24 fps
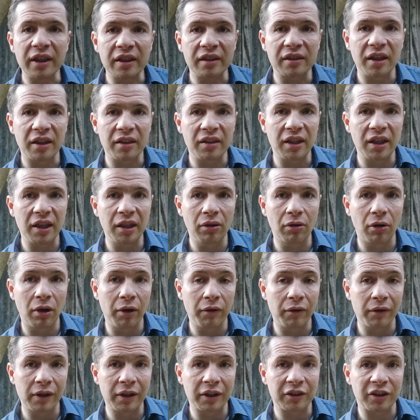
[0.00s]
esthétiques
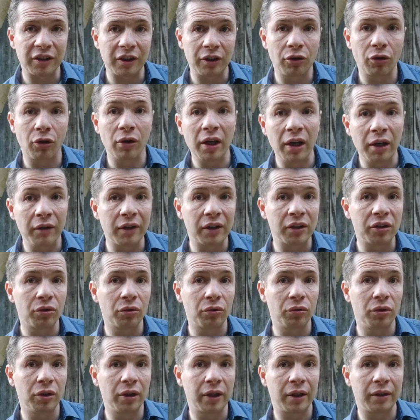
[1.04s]
dans l'élévation d'une